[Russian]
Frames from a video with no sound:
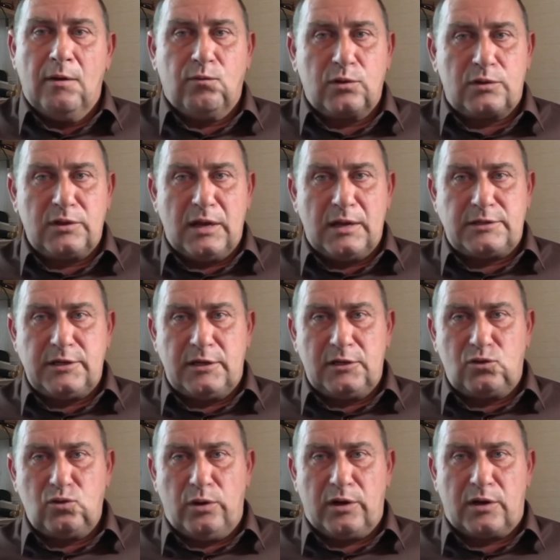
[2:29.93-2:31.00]
Вот на
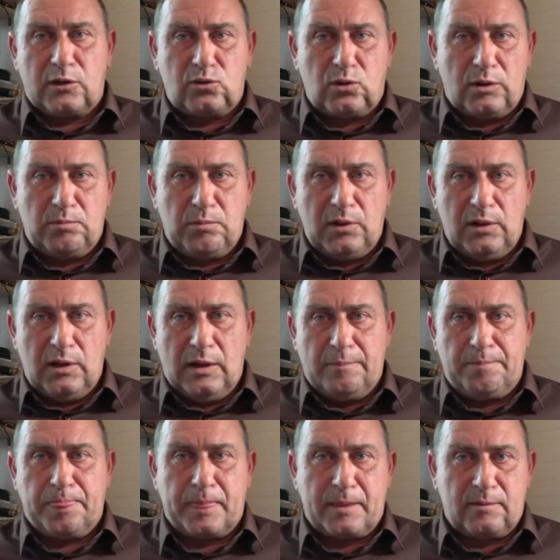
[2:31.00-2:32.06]
территории, которая была